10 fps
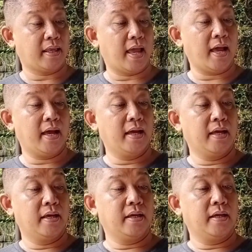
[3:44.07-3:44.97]
Ya.
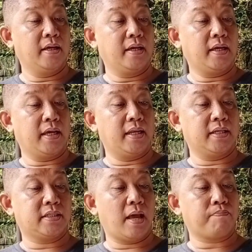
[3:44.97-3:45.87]
Ini
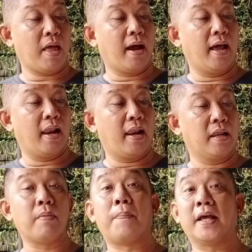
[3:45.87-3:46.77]
setiap tanggal 15
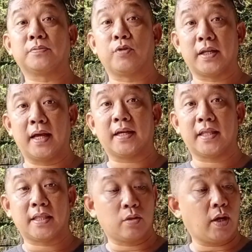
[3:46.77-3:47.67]
mungkin ya,
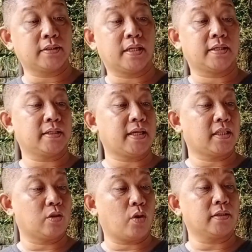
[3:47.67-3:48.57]
kita tentukan saja, saya
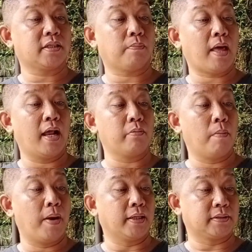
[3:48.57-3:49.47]
tentukan setiap tanggal
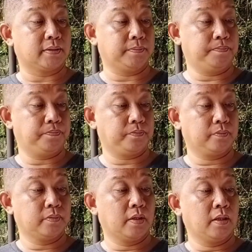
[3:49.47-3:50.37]
15.
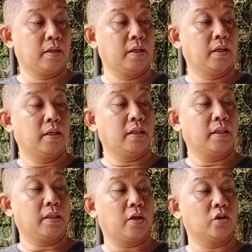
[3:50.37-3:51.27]

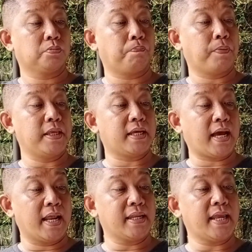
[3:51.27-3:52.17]
Terus
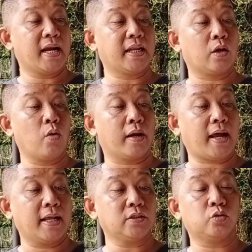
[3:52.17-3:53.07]
pikan yang
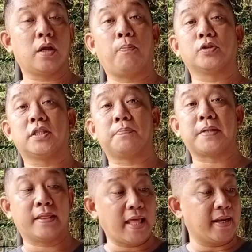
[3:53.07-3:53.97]
dikeluarkan sudah positif
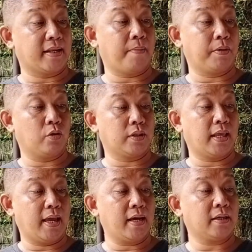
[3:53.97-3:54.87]
jantan yang berikutnya
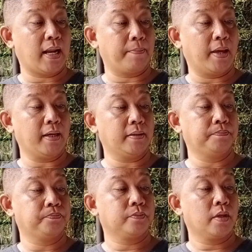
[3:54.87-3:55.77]
ya, 6 ya.
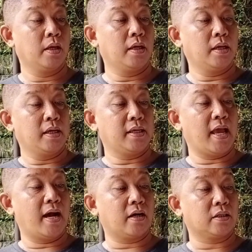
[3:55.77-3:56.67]

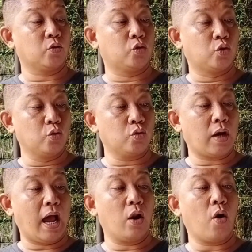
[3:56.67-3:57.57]
Yang ketujuh,
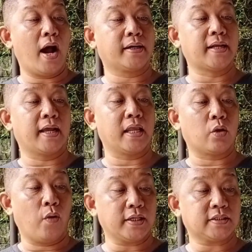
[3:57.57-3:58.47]
kalau ada
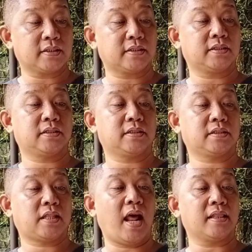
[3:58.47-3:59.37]
request
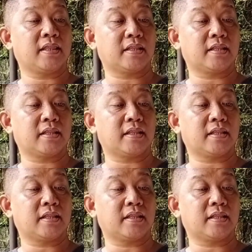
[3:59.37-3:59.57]
telah